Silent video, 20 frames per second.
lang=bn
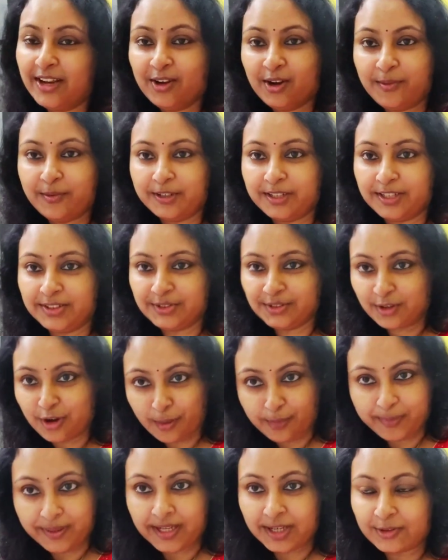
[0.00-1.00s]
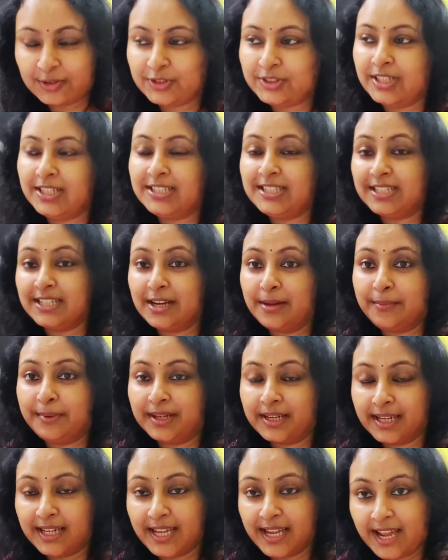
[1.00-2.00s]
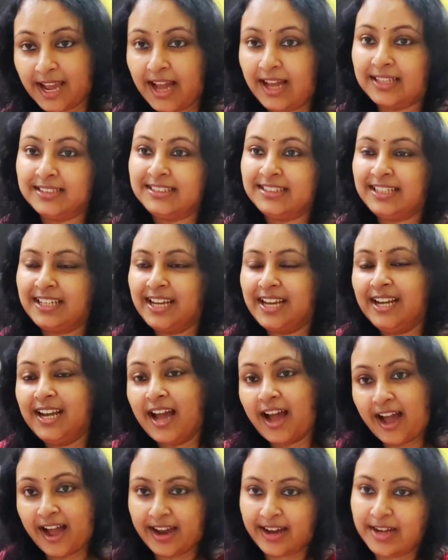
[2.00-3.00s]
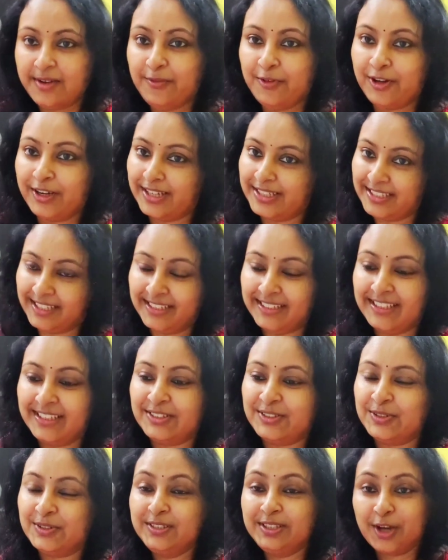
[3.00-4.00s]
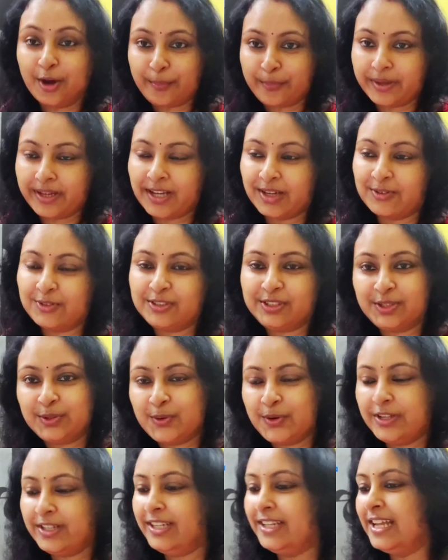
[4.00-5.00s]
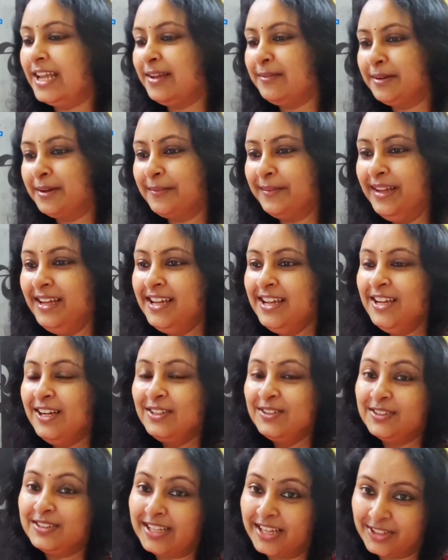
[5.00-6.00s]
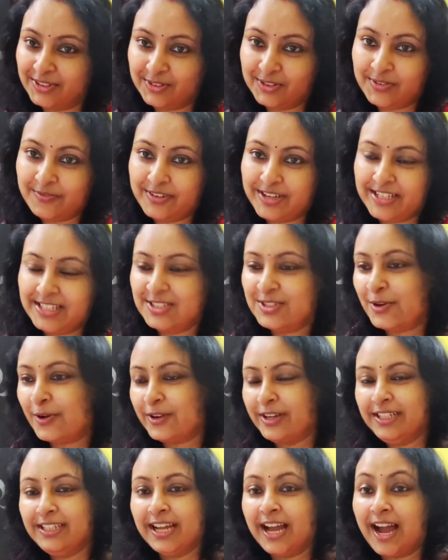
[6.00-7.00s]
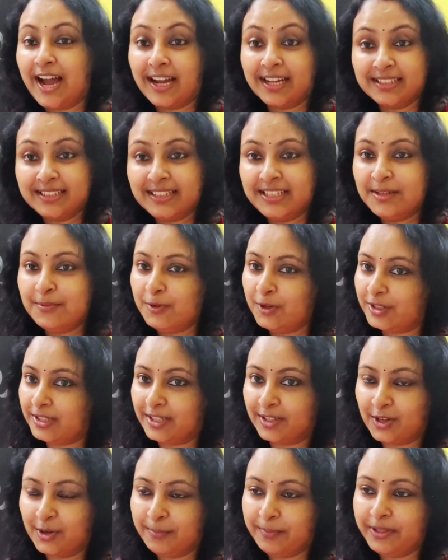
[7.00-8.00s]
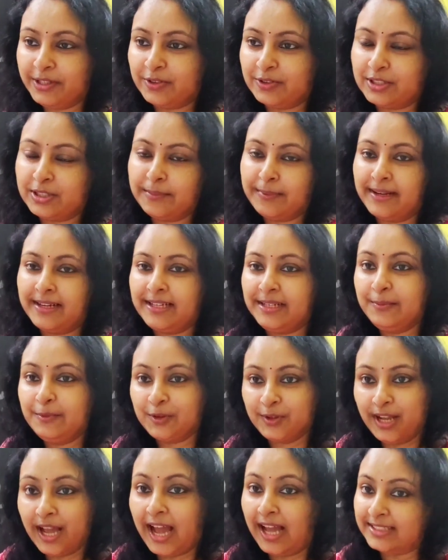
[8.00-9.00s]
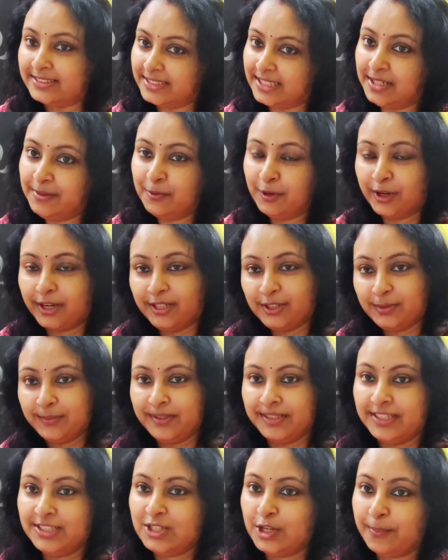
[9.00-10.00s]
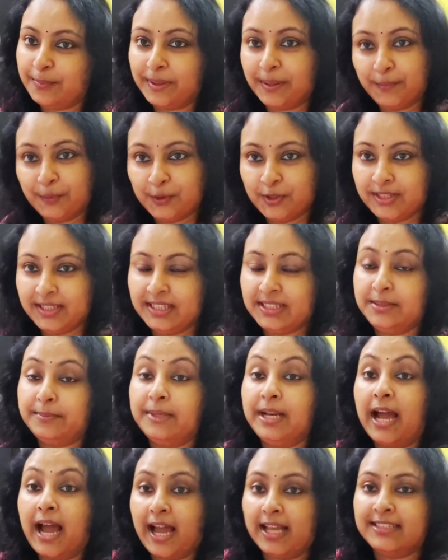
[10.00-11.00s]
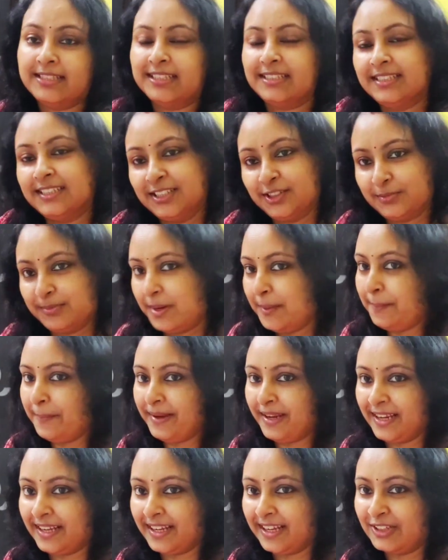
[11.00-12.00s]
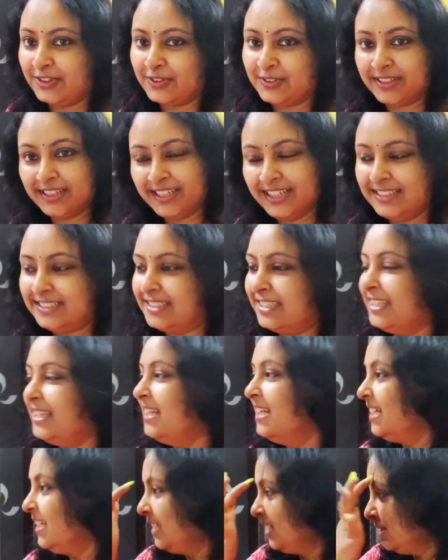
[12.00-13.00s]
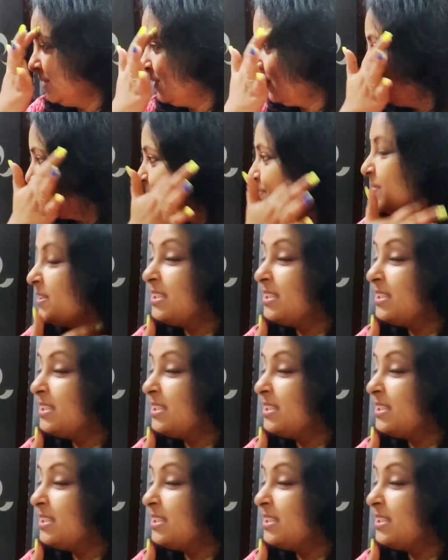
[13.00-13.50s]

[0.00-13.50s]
এই খবরটার জন্য অপেক্ষা করছিল সেটা আমাকে আজকের আগের ব্লগে জানিয়েছো যে অপেক্ষা করছি ওয়েটিং এইভাবে তো তার জন্য ভেরি সরি যে আগের দিনের ব্লগটা কমপ্লিট করতে পারিনি বলে আজকের ব্লগে তোমাদের সবটা বলে দিয়েছি মানে আজকে যেটা তোমরা পেয়ে গেছো ঠিক আছে তো